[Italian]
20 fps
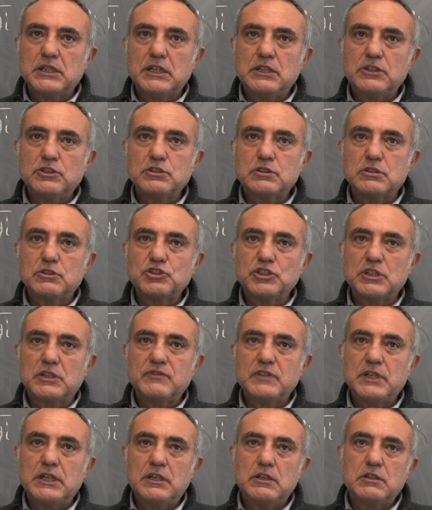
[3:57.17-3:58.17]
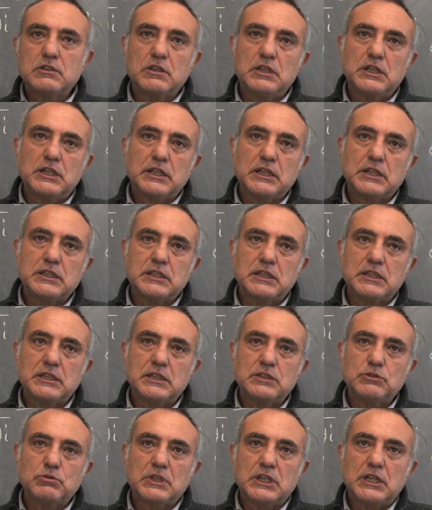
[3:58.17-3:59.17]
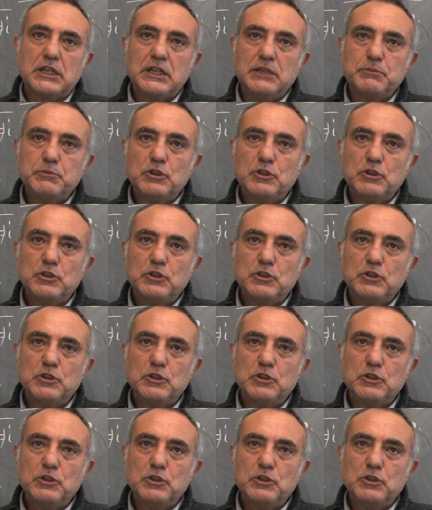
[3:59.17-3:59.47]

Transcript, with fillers: del nostro cervello con la realtà naturale è